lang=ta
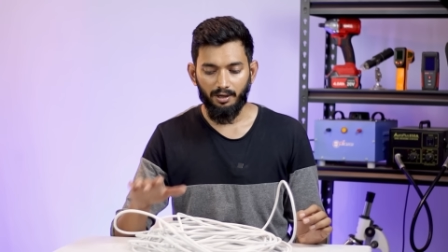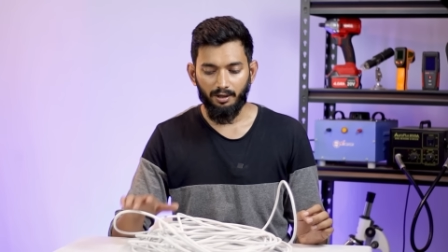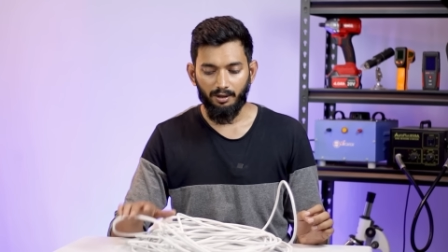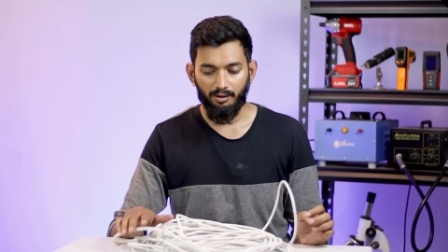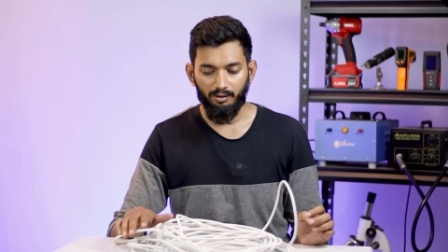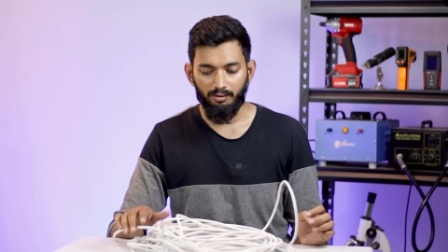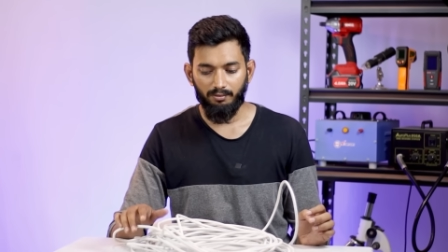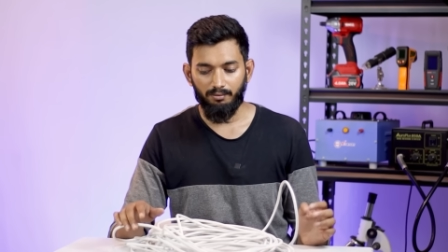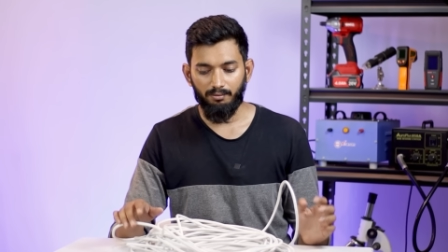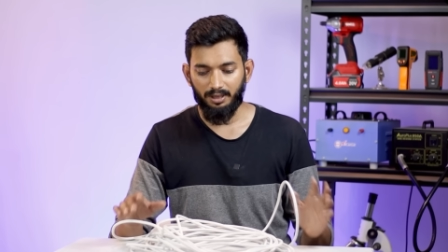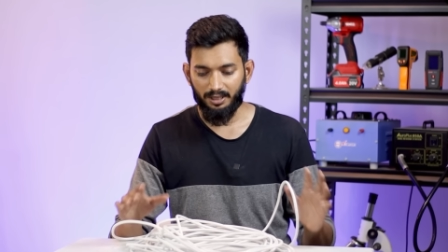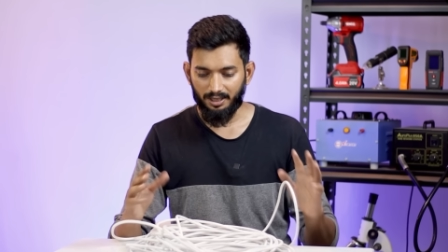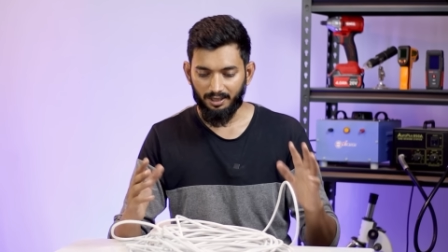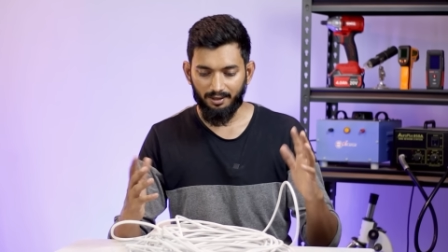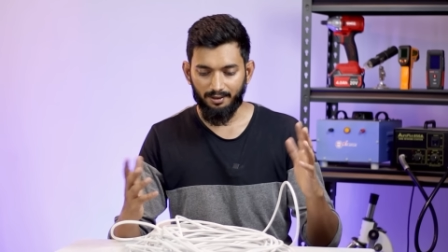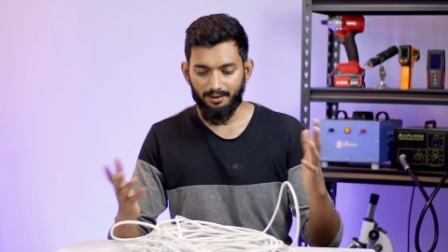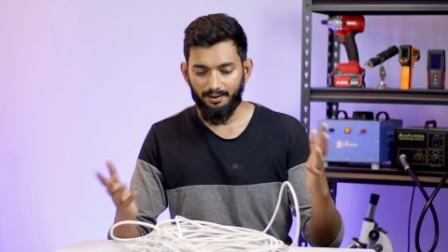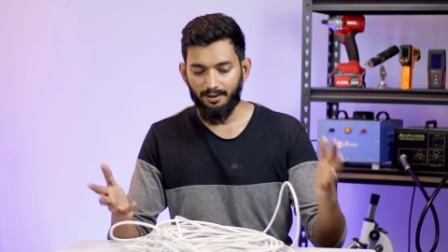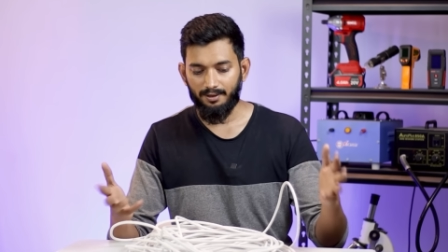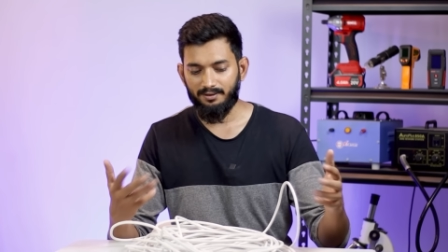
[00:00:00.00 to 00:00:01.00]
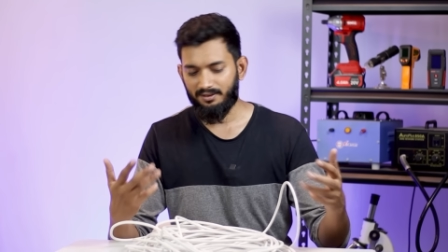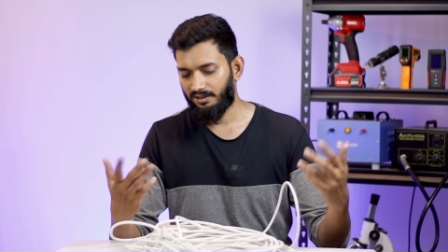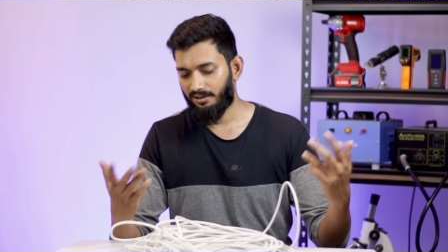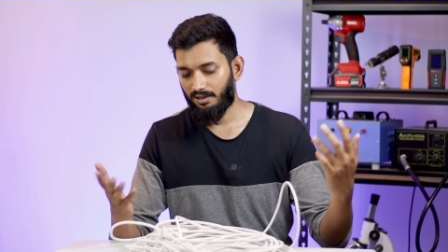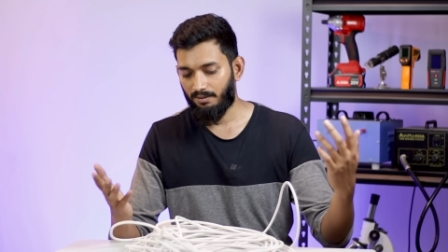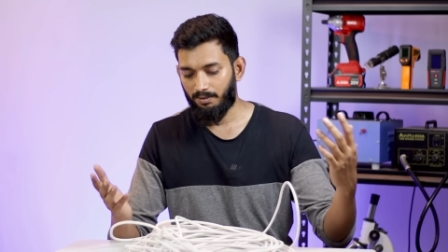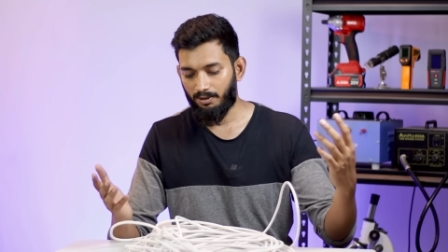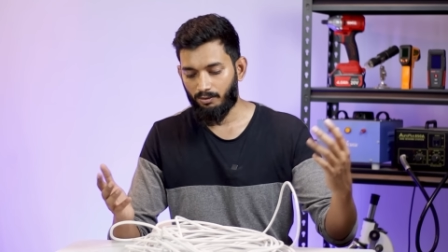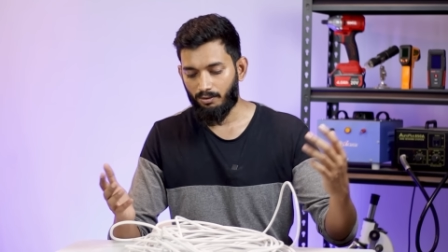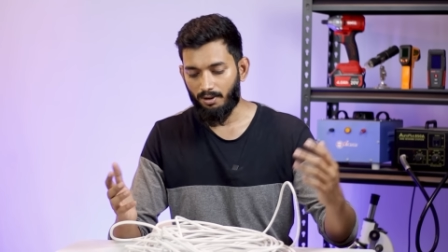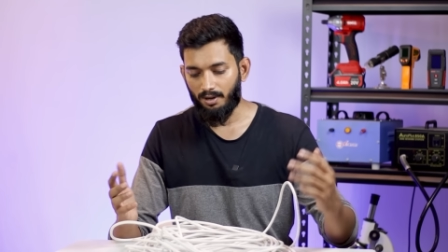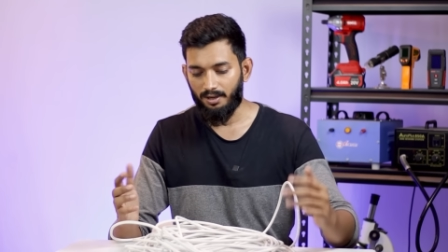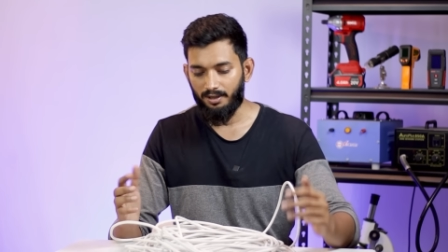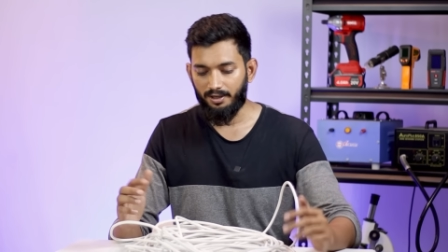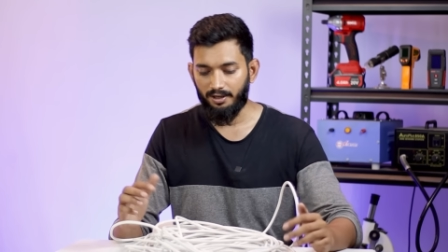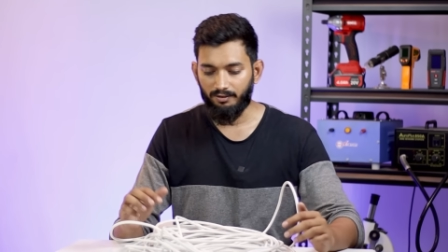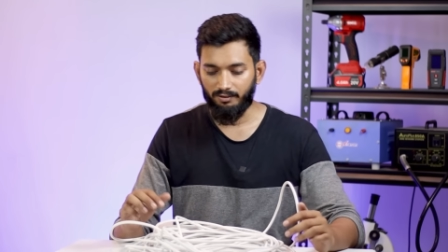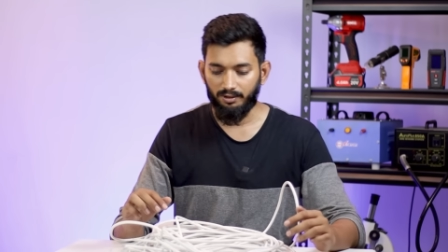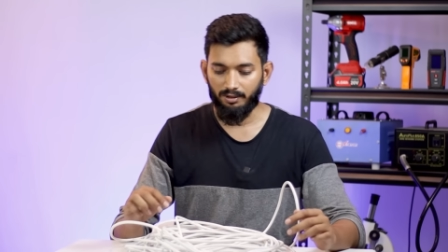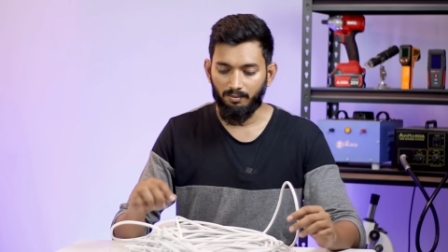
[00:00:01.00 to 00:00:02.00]
கிடைக்கும் பட் அது அதுக்கு தகுந்தாப்பில்
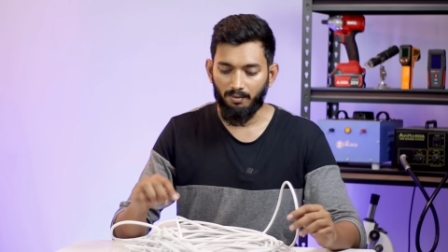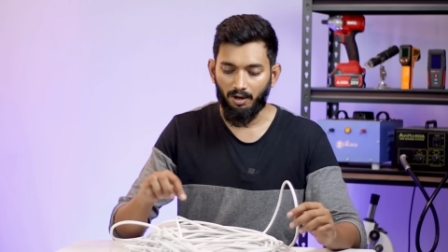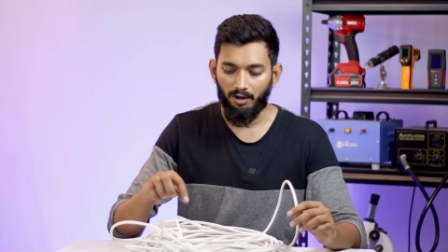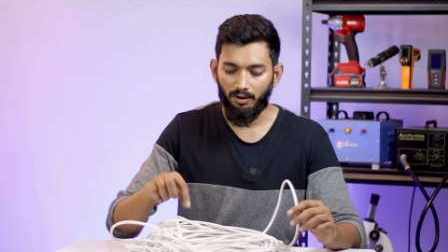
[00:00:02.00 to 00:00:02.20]
குவாலிட்டியும் வந்து